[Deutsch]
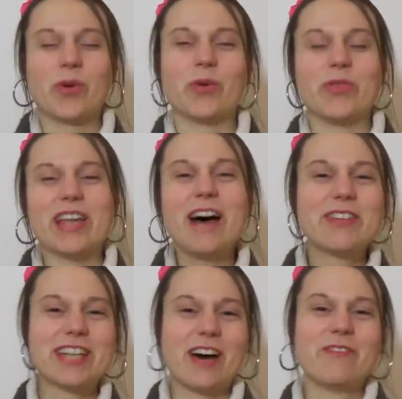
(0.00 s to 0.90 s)
Und
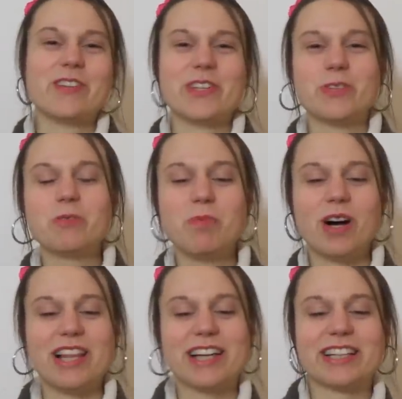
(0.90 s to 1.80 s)
damit haben wir
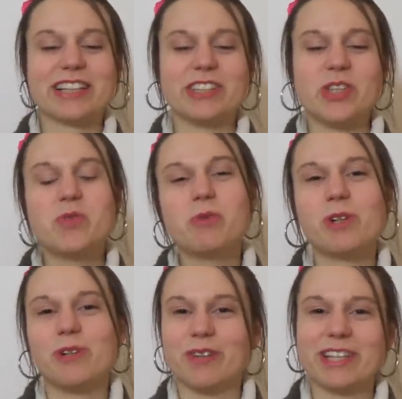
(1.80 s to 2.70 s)
super leckere
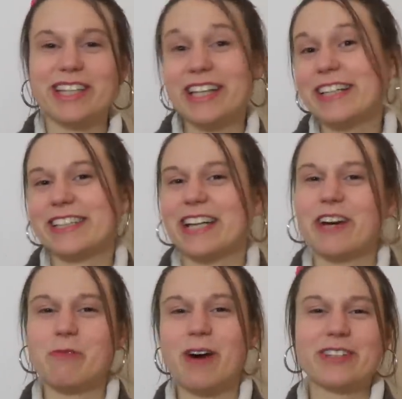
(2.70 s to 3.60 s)
Nudeln mit knackig
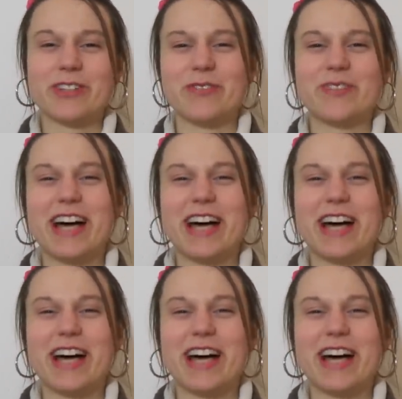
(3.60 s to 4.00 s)
aromatischem